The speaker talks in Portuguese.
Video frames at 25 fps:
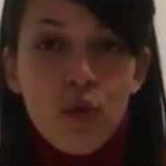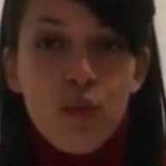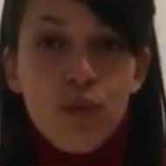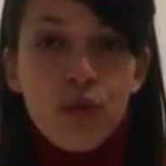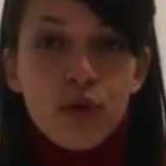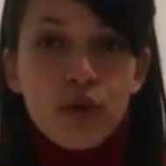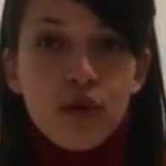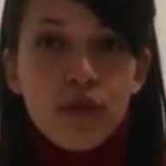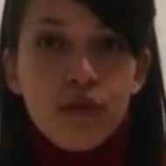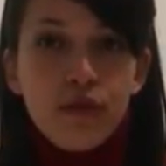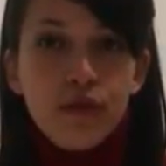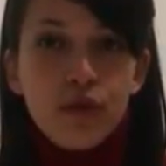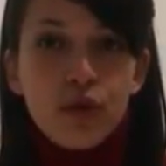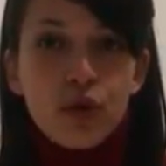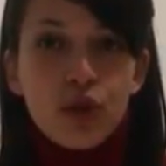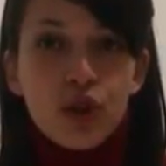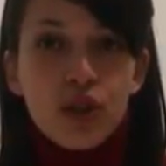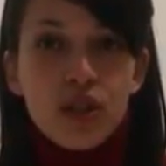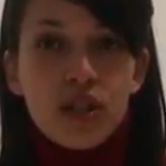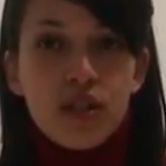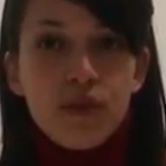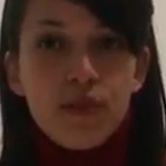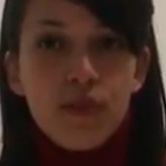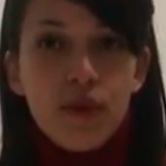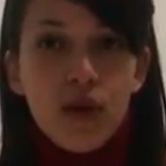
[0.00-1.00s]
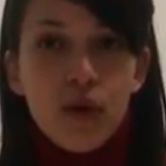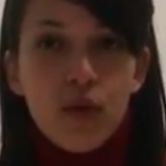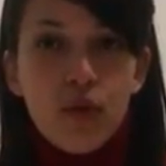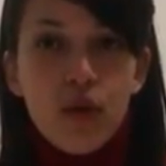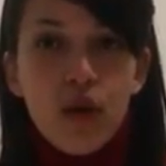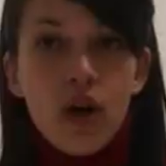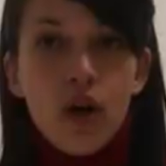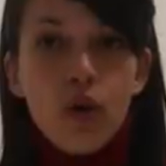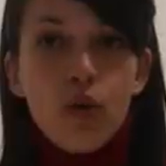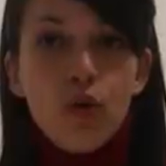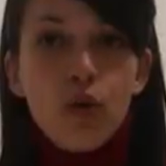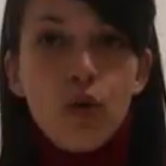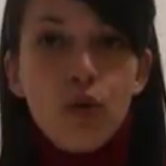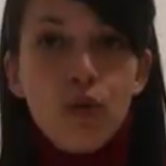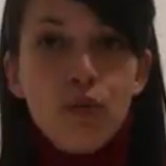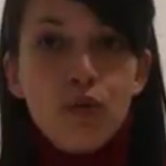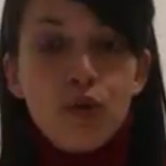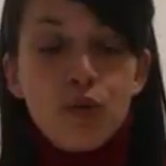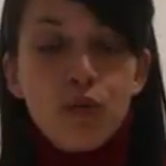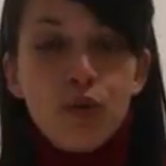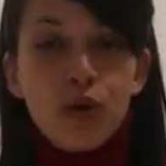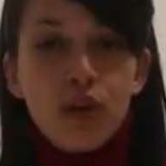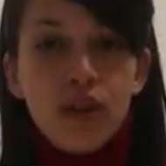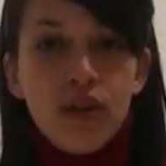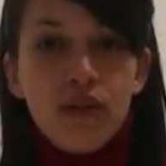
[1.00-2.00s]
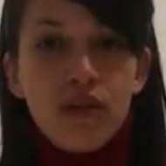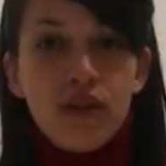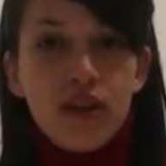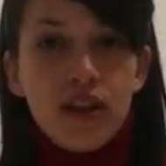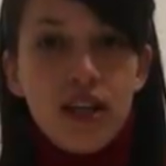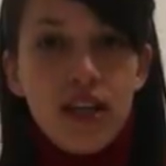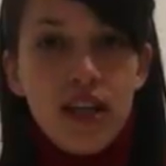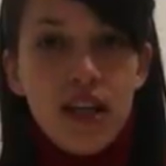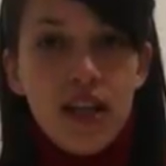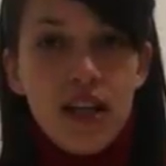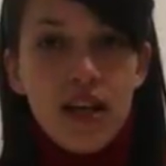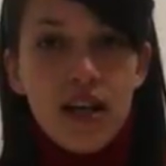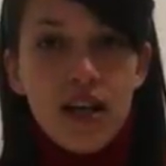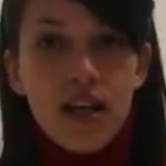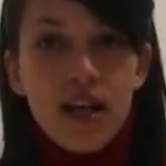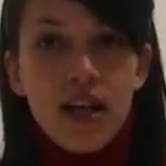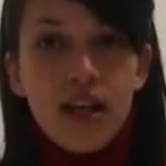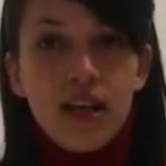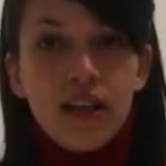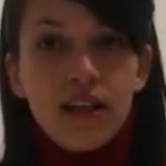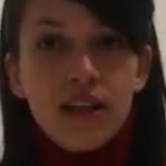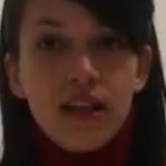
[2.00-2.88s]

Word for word: O Pousa Flores recebeu o Grupo Desportivo da Ilha,